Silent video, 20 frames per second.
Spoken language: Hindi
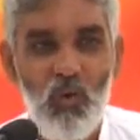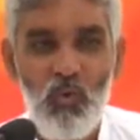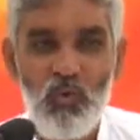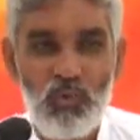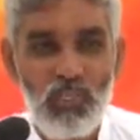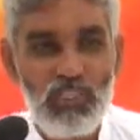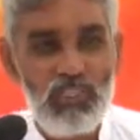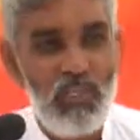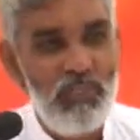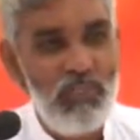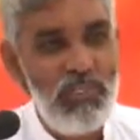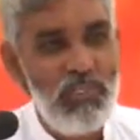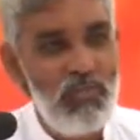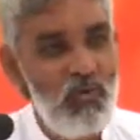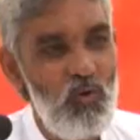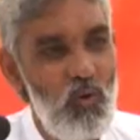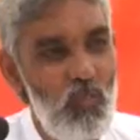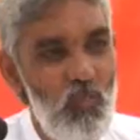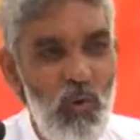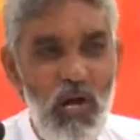उस जमीन
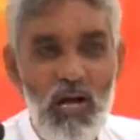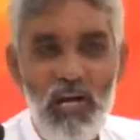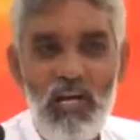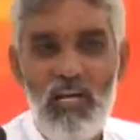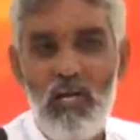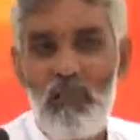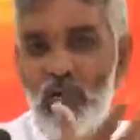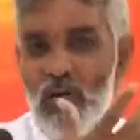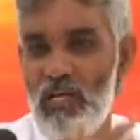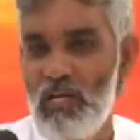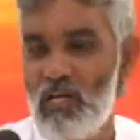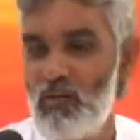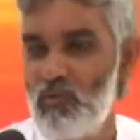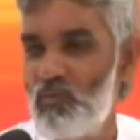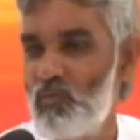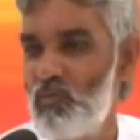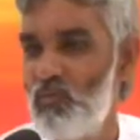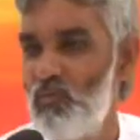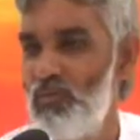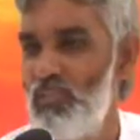को पाड़ना पड़ेगा
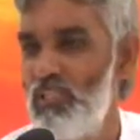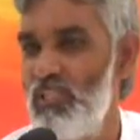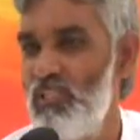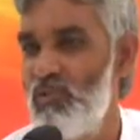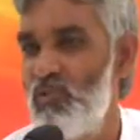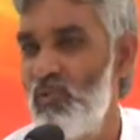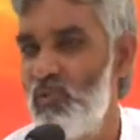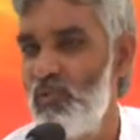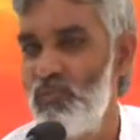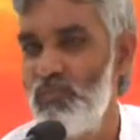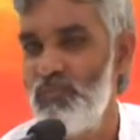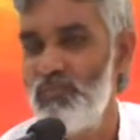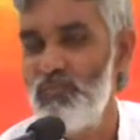उसको बीज को